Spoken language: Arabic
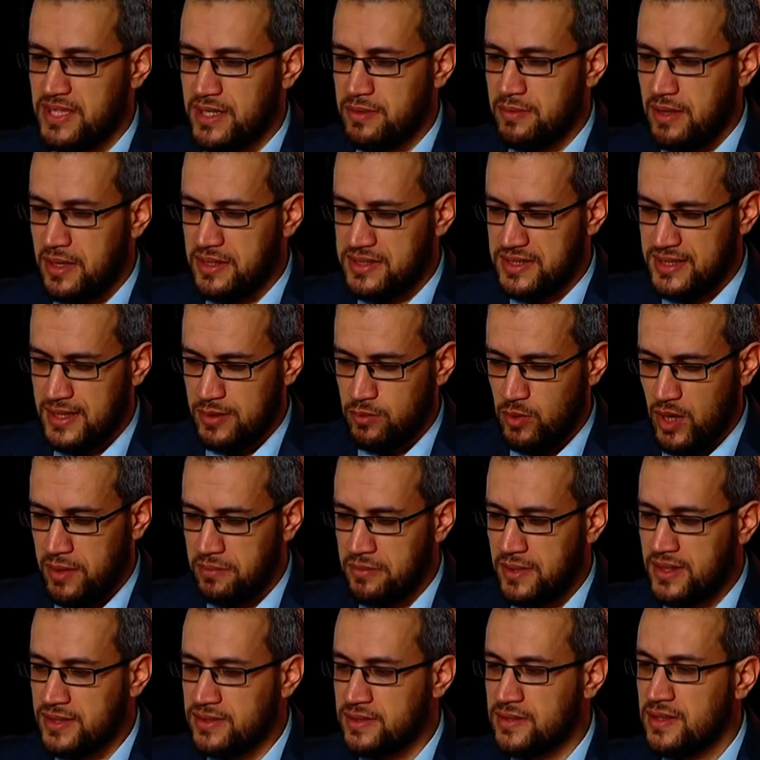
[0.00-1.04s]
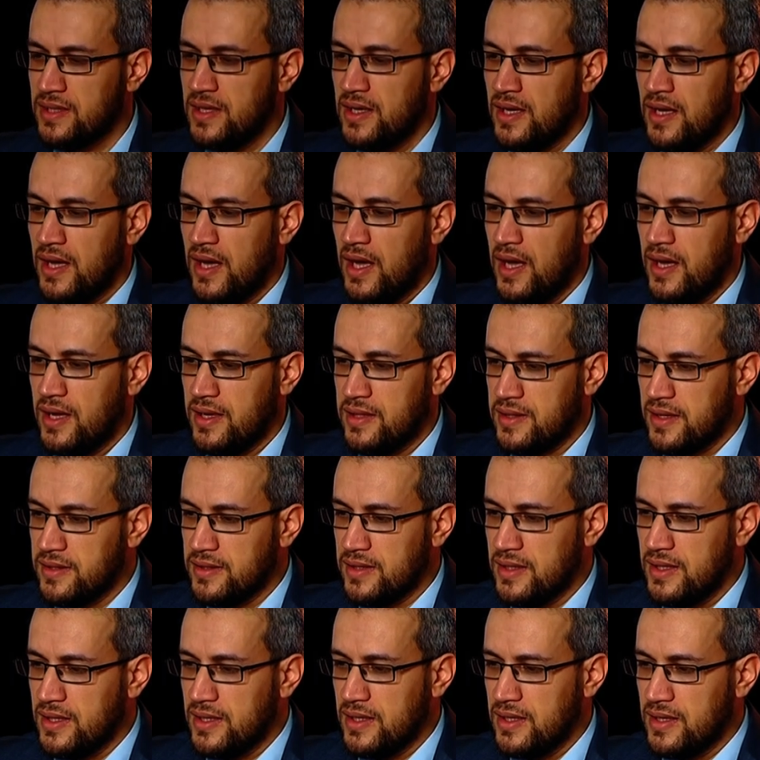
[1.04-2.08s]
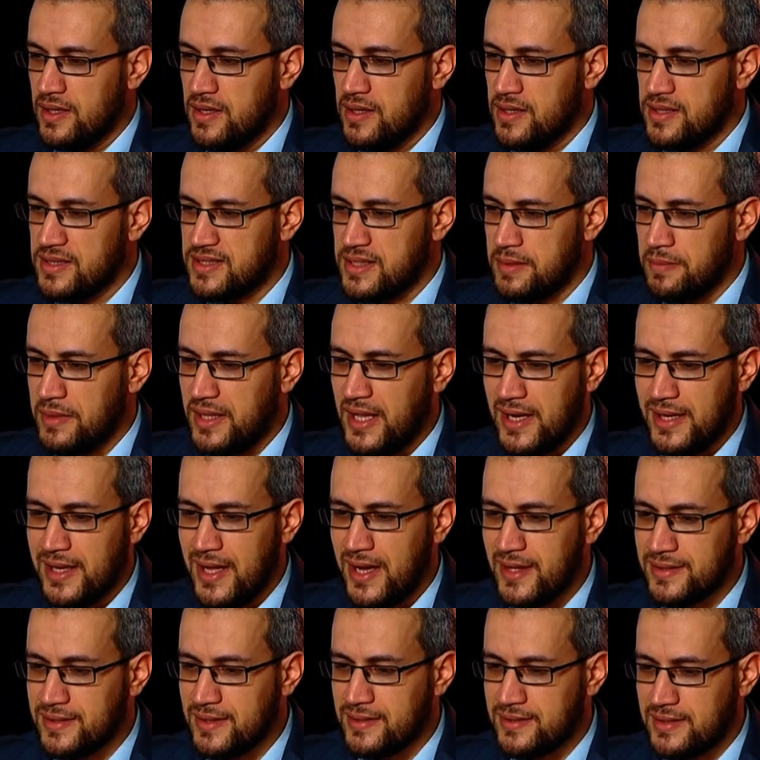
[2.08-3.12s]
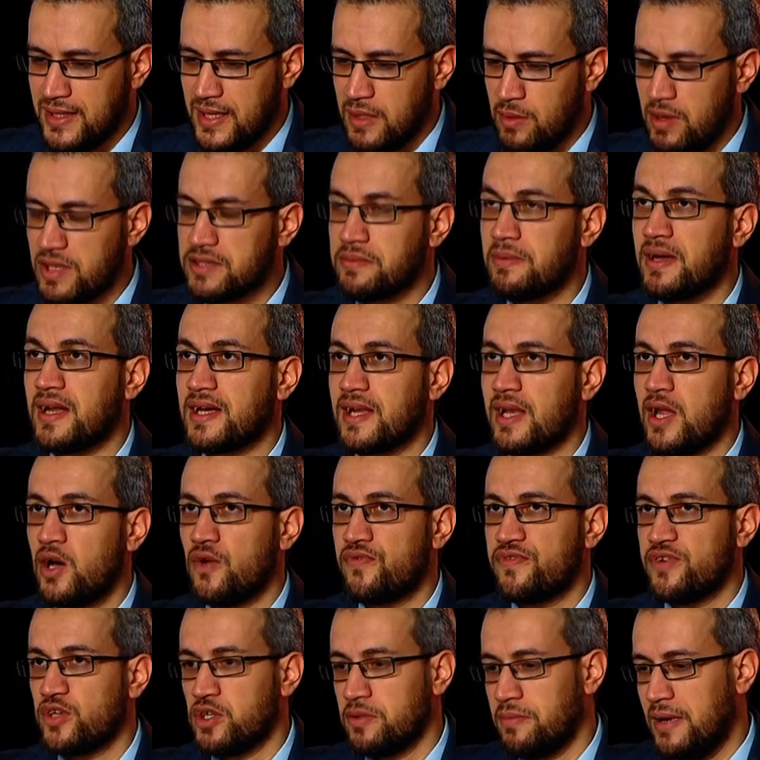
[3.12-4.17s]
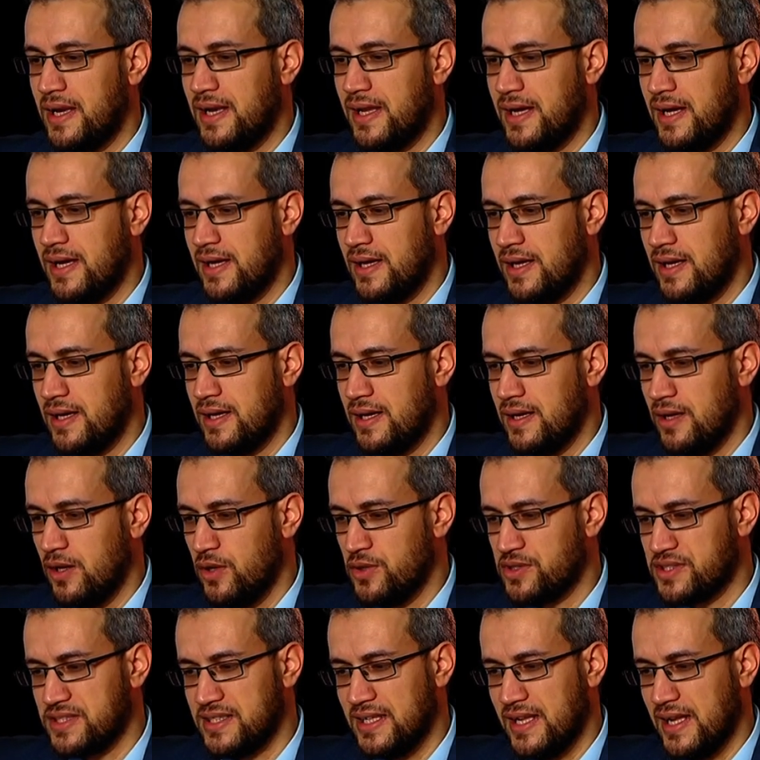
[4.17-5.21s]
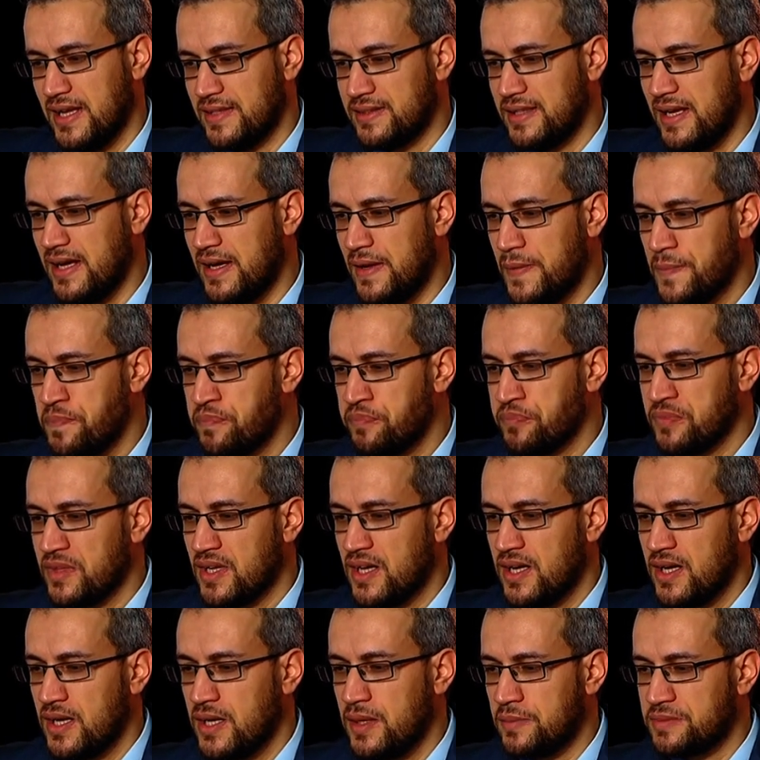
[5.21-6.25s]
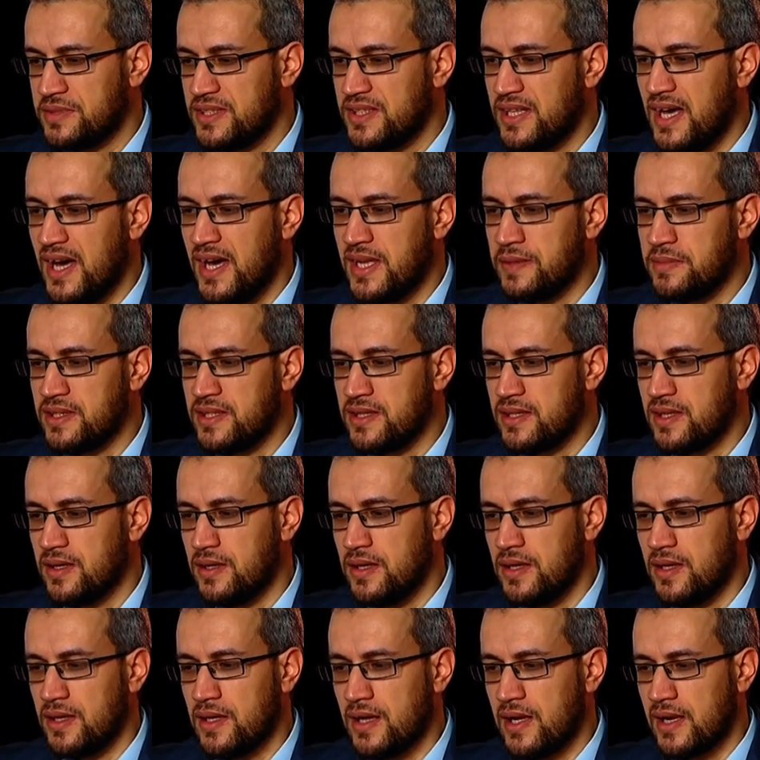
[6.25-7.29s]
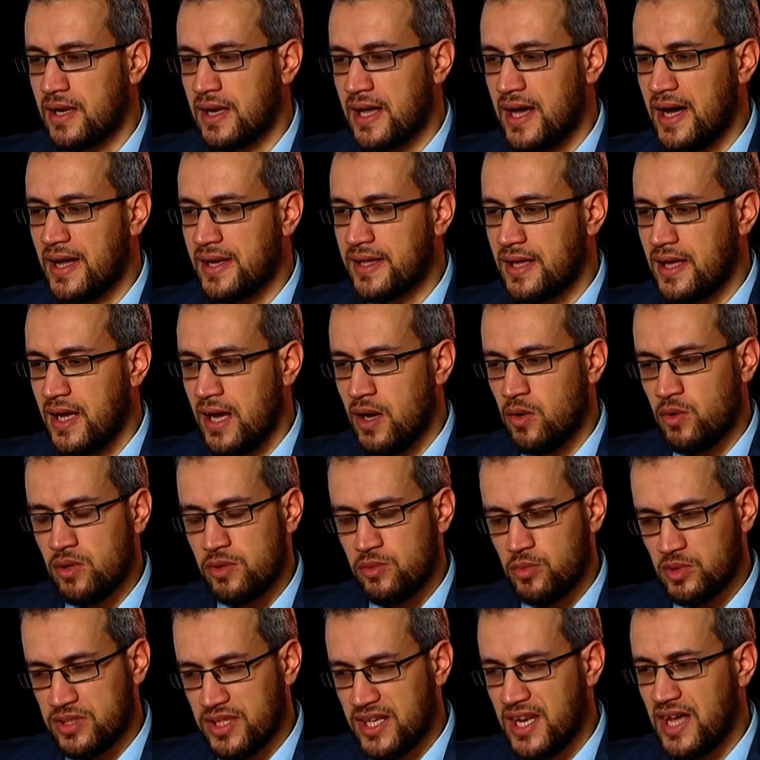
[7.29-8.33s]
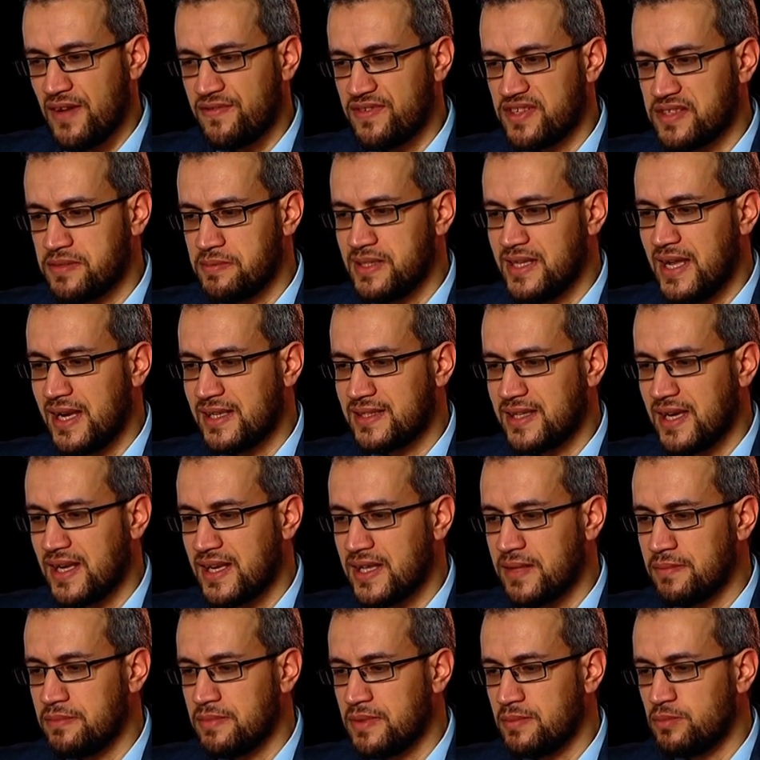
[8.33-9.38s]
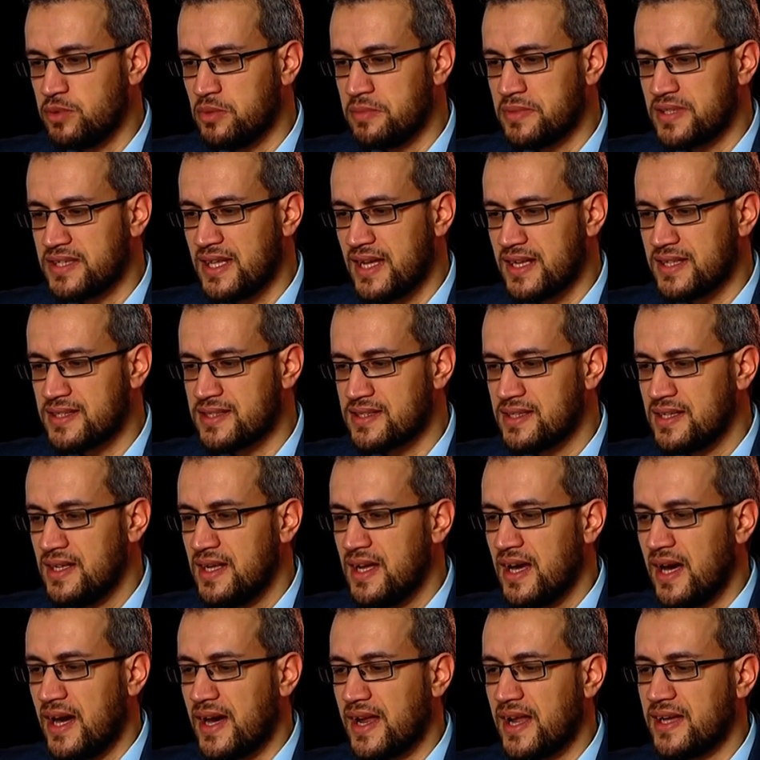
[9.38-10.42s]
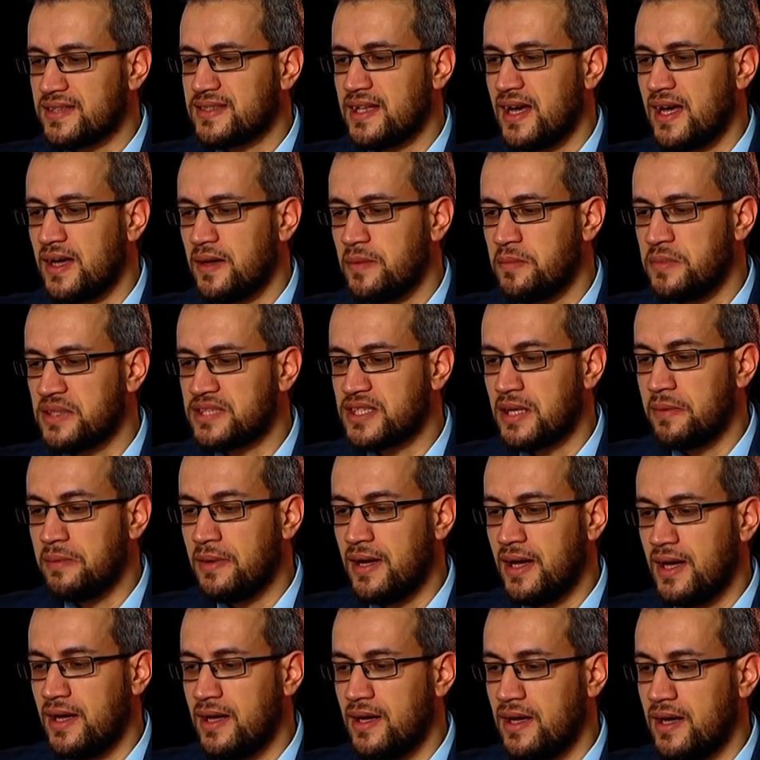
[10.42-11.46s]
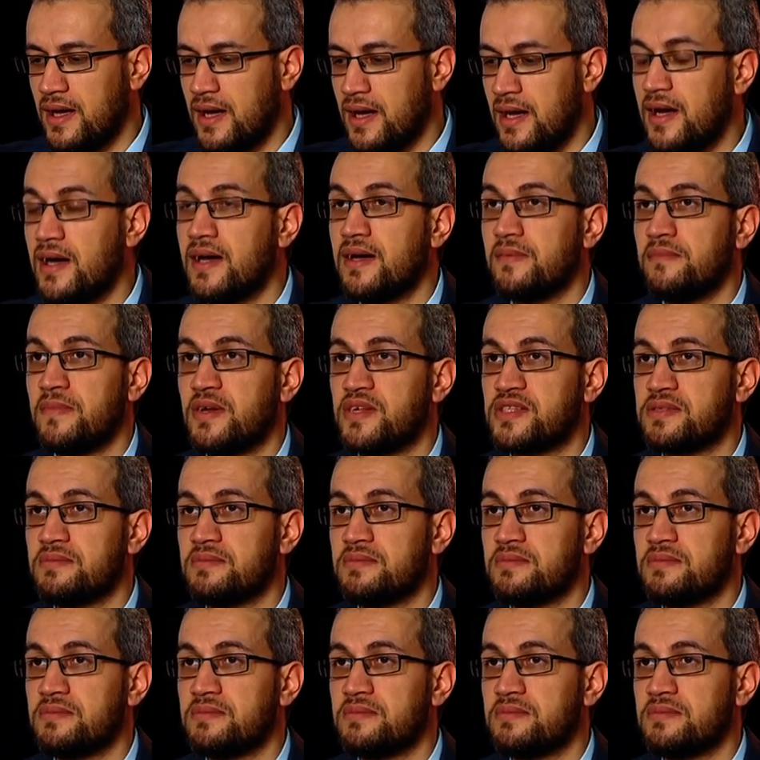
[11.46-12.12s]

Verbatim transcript: على سيدنا محمد إذا آه، استمعنا إلى هذه التلاوات بارك الله فيكم على آه، حسن الأداء آه، ابتداء من آه، القارئ أو المتنافس بلال كريم من بومرداس قرأت بطبع آه، ما يسمى